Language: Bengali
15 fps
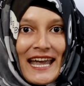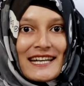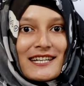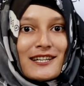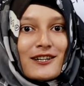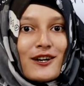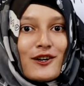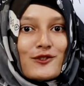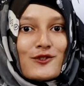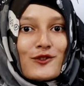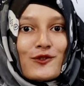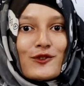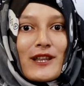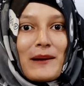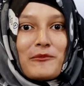এটার
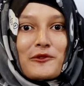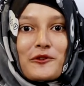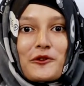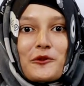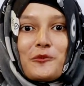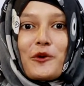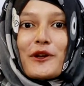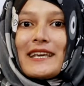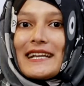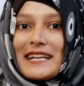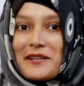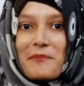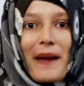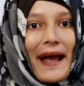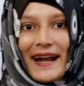জন্য তেমন কোনো
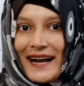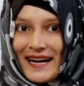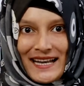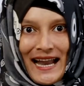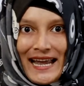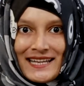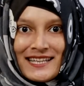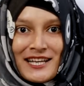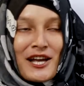বৈজ্ঞানিক ব্যাখ্যা নাই